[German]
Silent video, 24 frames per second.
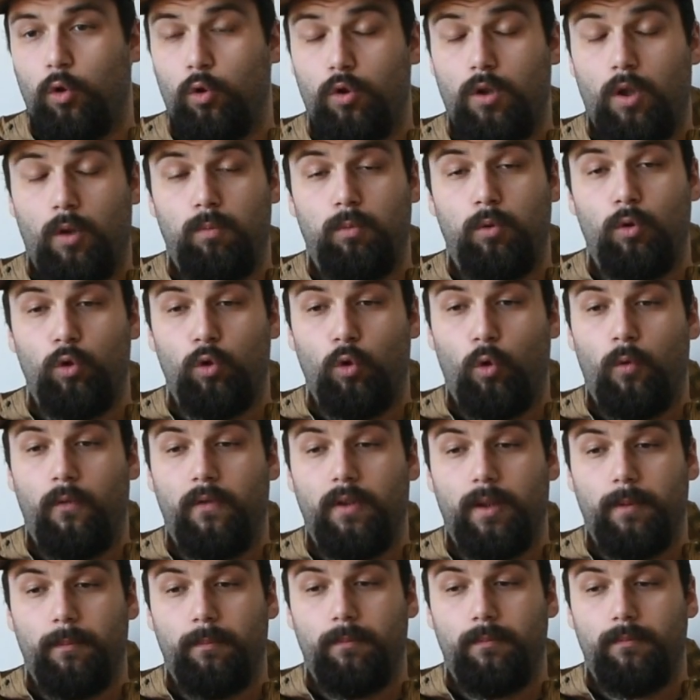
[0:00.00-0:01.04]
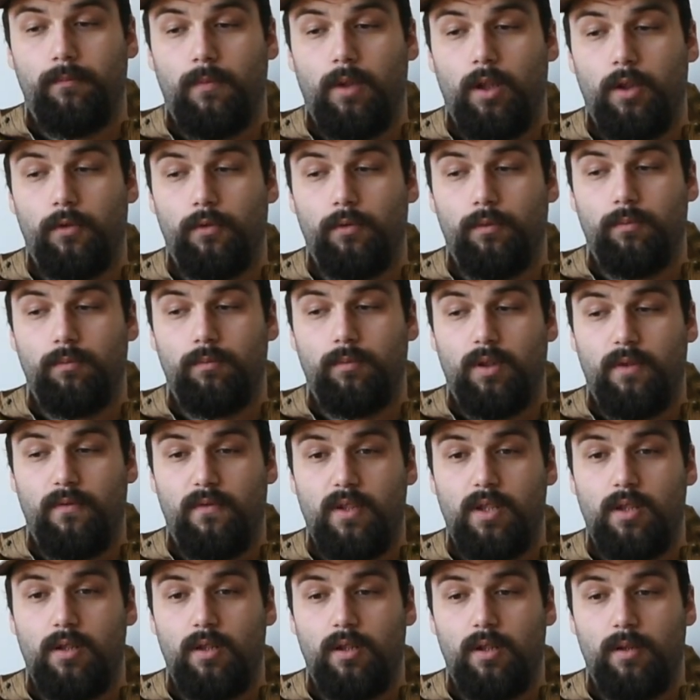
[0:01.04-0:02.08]
auch Pullover. Also
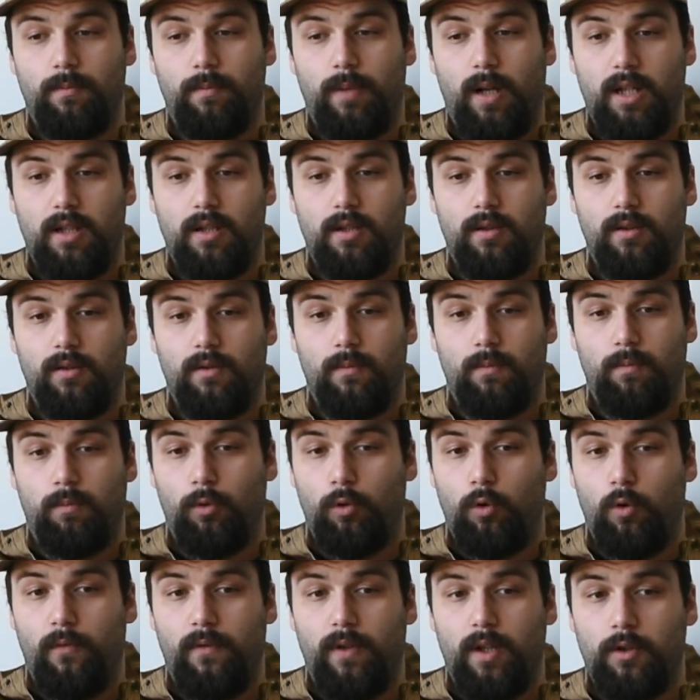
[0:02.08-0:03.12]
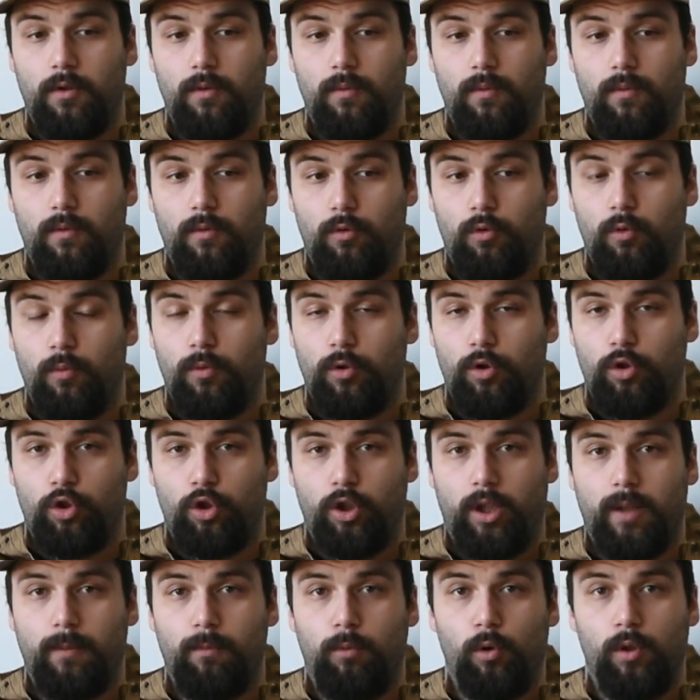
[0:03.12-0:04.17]
gewisse passende Pullover, so typisch
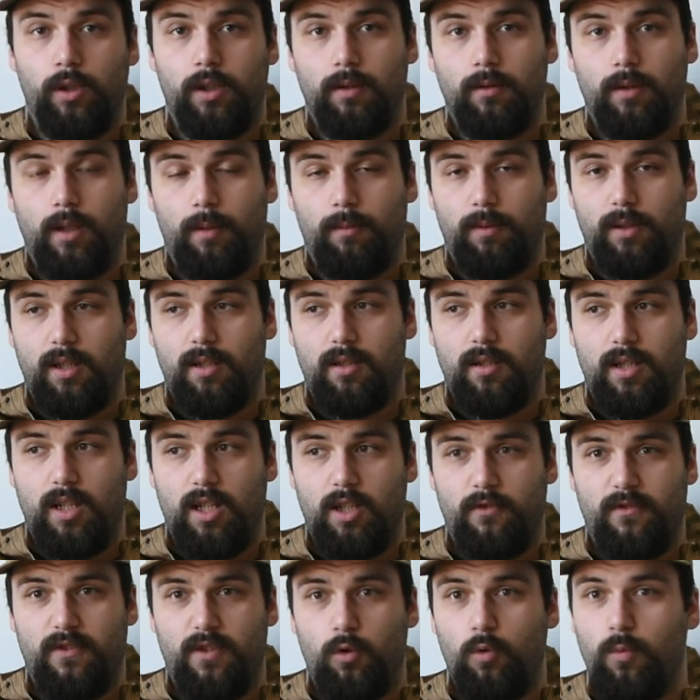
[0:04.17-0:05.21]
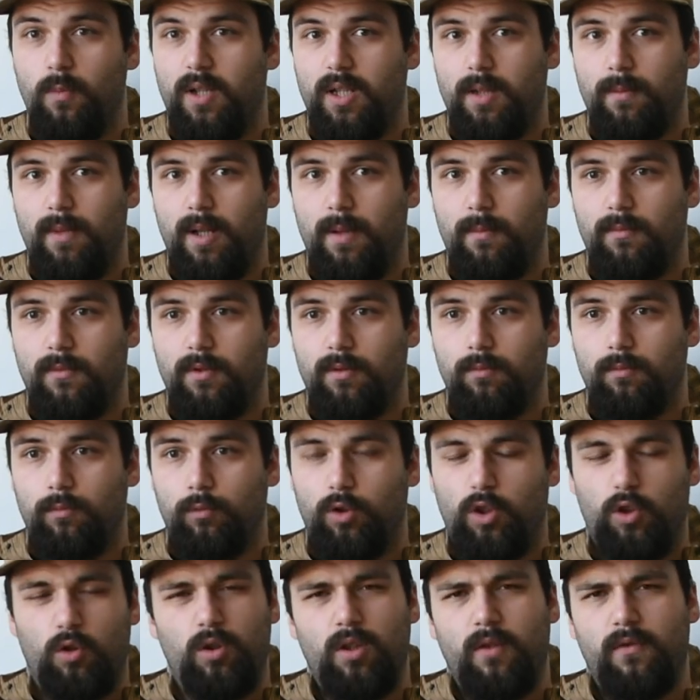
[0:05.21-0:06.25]
Strickpulli, aber das ist eher sowas über dem Hemd.
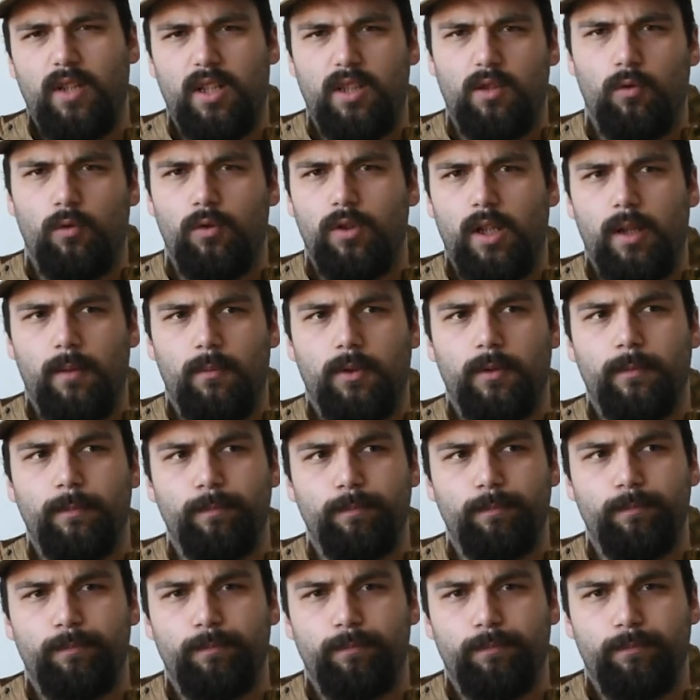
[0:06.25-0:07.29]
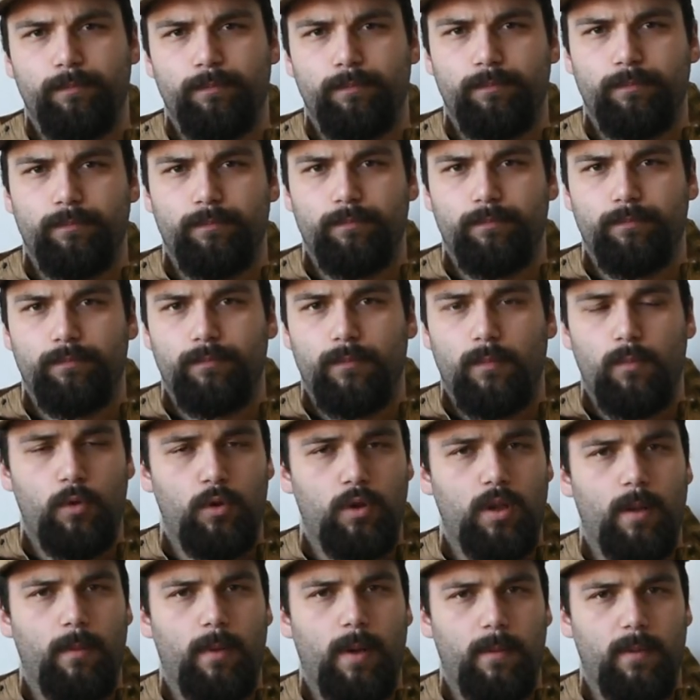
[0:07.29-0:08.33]
Und darunter vielleicht ein Unterhemd.
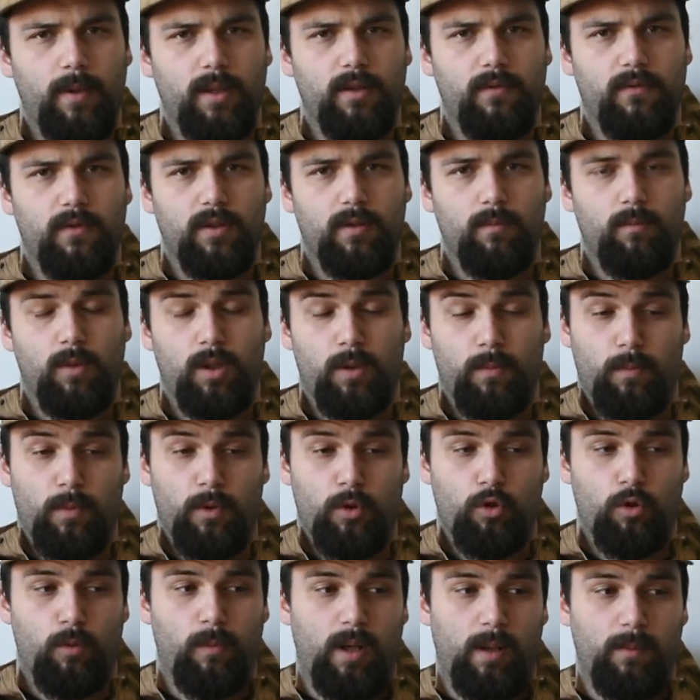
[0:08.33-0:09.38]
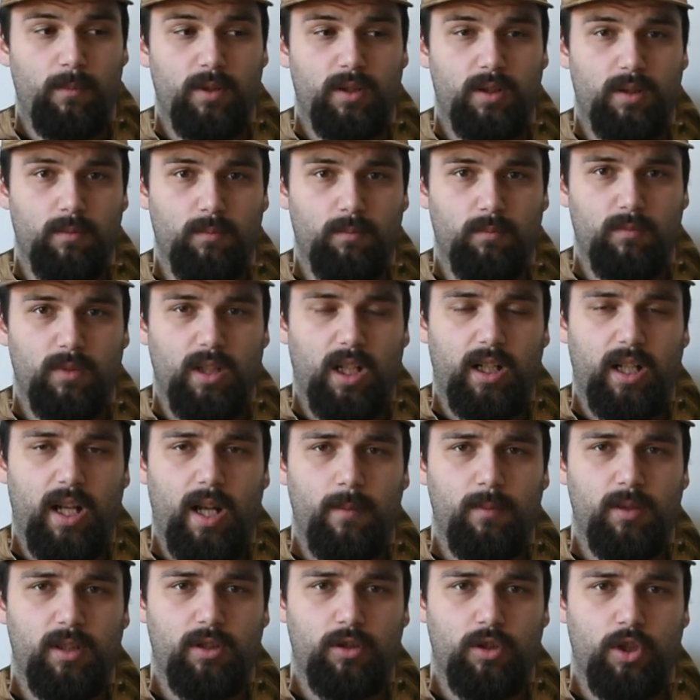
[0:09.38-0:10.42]
Müsst ihr aber am Ende wissen. Ich bin schon mal mit einem
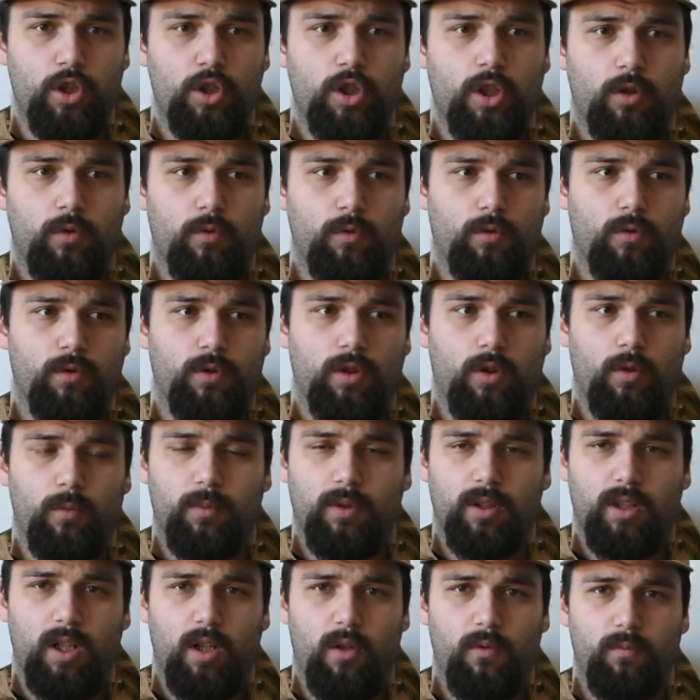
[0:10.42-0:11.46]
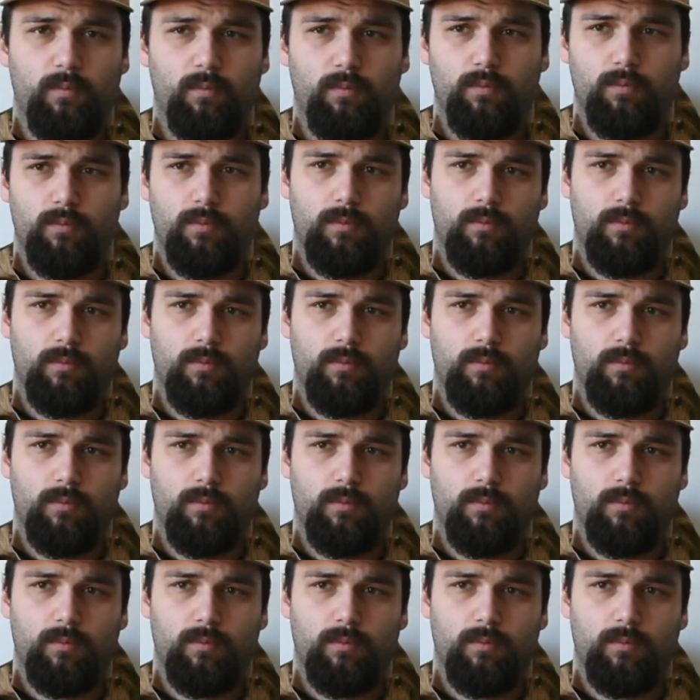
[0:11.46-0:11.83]
langärmeligen T-Shirt und rundherum gelaufen,